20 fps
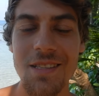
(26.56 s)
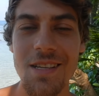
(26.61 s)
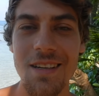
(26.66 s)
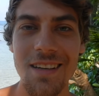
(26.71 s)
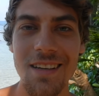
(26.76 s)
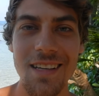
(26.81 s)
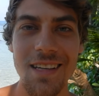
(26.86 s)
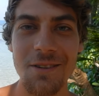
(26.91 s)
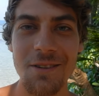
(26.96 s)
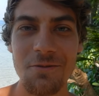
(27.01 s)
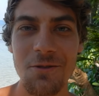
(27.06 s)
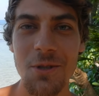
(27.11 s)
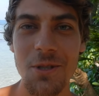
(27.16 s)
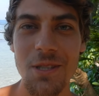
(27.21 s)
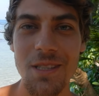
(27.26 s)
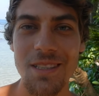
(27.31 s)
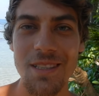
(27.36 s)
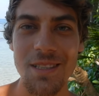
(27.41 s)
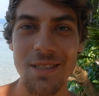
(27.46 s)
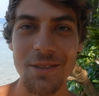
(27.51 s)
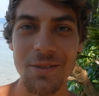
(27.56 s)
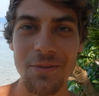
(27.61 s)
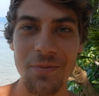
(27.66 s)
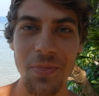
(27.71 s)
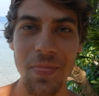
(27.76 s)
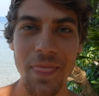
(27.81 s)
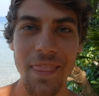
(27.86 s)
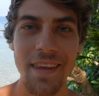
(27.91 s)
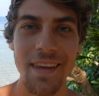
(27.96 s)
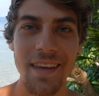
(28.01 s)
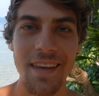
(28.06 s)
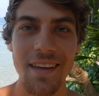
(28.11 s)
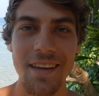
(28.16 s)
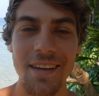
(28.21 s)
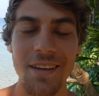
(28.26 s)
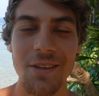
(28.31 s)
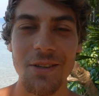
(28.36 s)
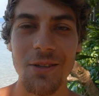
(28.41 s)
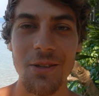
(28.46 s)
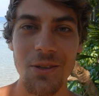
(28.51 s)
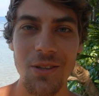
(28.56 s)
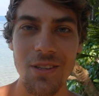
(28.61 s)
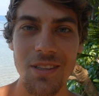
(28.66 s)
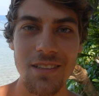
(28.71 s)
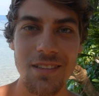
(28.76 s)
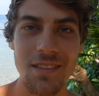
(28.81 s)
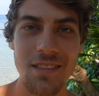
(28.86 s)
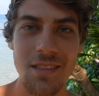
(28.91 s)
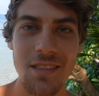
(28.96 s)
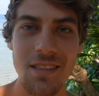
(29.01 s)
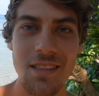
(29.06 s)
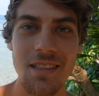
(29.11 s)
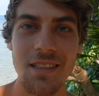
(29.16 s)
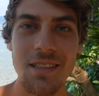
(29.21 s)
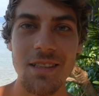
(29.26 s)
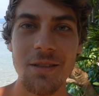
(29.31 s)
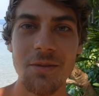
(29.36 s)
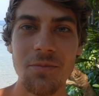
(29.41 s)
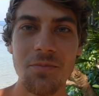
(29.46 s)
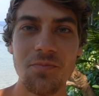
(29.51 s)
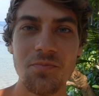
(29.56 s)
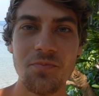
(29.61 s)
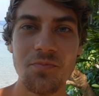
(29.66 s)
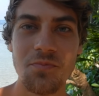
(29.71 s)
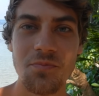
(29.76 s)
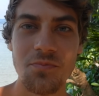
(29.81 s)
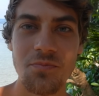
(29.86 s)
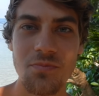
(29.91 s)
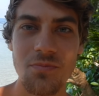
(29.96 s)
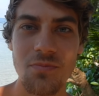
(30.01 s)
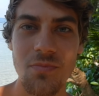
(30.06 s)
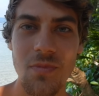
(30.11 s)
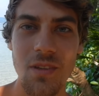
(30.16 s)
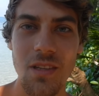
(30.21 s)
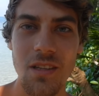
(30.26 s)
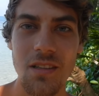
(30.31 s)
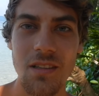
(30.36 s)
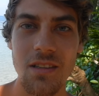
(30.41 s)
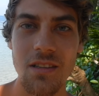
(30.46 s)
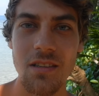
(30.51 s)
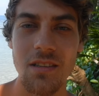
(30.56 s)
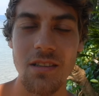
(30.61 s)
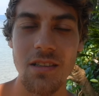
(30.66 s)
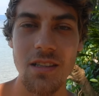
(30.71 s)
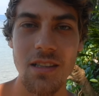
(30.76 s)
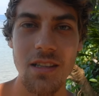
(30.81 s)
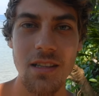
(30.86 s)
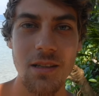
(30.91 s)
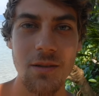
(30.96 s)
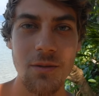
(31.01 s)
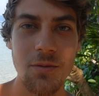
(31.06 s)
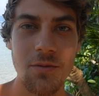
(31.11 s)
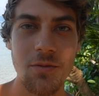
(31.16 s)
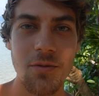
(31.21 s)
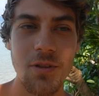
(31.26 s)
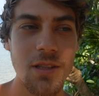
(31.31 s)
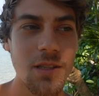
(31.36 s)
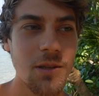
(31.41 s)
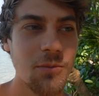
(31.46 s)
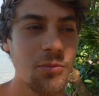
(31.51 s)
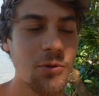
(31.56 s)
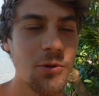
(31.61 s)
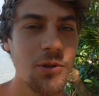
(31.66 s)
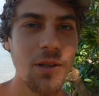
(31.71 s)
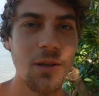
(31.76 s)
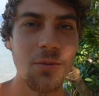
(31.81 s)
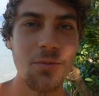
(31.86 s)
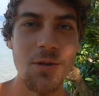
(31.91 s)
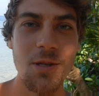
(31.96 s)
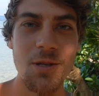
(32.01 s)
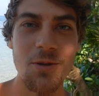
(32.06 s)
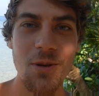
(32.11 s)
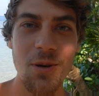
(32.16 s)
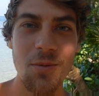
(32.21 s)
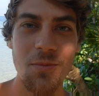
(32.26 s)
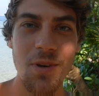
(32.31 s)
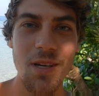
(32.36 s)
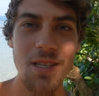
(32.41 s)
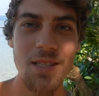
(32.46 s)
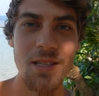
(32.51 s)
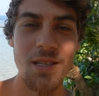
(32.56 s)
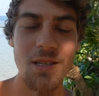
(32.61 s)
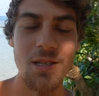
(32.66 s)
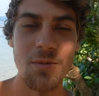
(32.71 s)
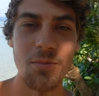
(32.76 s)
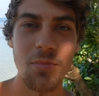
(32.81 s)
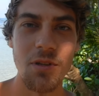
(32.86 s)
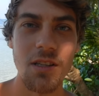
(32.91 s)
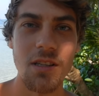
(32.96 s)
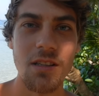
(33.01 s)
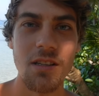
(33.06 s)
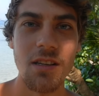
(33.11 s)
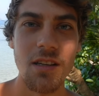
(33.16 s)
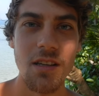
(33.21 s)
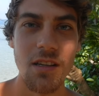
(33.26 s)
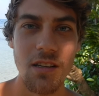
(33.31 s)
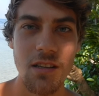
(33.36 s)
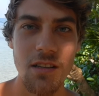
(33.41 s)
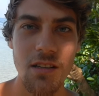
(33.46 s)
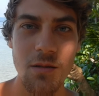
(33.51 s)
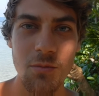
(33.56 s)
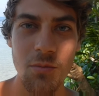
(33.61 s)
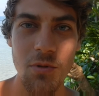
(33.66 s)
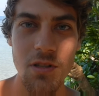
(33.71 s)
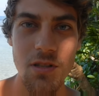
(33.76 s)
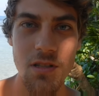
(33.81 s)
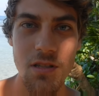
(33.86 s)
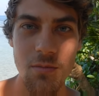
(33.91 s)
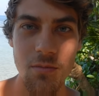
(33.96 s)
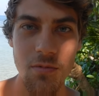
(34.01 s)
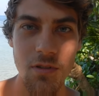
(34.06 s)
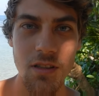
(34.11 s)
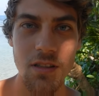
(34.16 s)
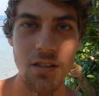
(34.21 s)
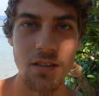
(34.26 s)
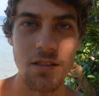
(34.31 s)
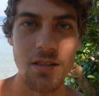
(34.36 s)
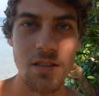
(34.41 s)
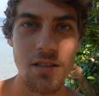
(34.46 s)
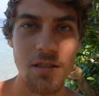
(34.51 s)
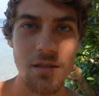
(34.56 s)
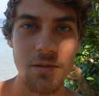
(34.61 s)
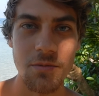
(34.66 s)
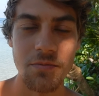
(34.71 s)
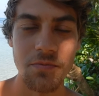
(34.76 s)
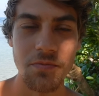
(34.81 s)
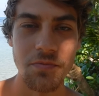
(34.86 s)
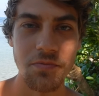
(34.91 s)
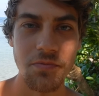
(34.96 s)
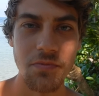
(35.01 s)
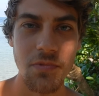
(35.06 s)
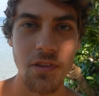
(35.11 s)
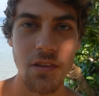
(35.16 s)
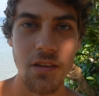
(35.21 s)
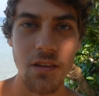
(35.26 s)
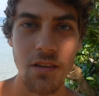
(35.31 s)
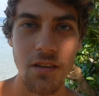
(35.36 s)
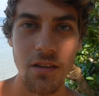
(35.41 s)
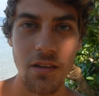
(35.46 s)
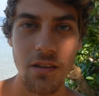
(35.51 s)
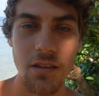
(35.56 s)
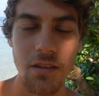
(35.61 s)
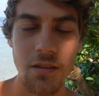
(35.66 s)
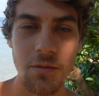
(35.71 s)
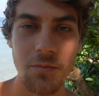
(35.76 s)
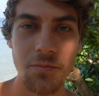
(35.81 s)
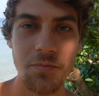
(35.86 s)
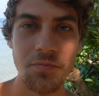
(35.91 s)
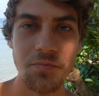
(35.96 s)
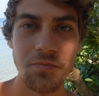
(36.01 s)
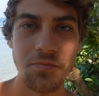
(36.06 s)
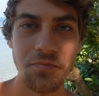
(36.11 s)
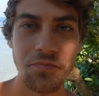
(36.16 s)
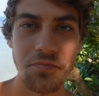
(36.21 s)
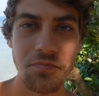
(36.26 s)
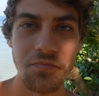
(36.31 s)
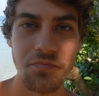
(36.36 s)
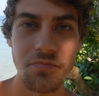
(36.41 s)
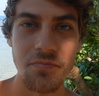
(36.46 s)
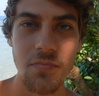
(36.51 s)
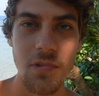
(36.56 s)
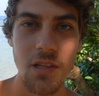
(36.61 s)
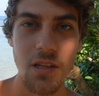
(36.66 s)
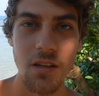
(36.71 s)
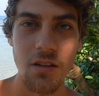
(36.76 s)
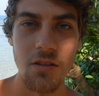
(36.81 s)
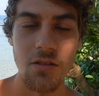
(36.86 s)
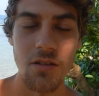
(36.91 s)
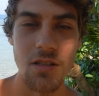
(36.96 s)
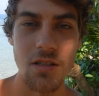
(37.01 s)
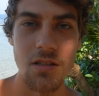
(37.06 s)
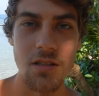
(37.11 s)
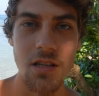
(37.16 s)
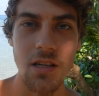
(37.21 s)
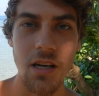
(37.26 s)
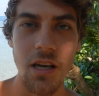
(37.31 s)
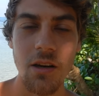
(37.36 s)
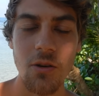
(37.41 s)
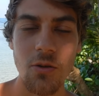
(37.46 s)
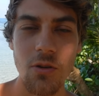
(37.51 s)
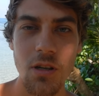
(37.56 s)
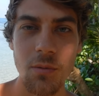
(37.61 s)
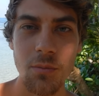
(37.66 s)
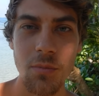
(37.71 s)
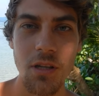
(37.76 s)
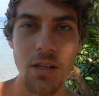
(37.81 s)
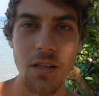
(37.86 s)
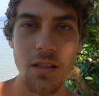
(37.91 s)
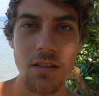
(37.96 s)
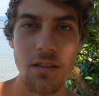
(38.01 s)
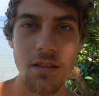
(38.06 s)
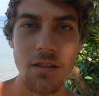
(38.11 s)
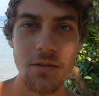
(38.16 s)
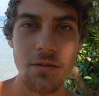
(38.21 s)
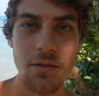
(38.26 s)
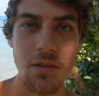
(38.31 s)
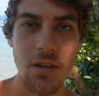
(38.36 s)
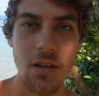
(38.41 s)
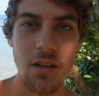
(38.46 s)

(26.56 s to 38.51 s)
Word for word: darlegen wollte. So. Und ähm, ja, welche Bücher haben mich so am meisten inspiriert? Im Prinzip waren es, ähm, was jetzt Ernährung anbelangt,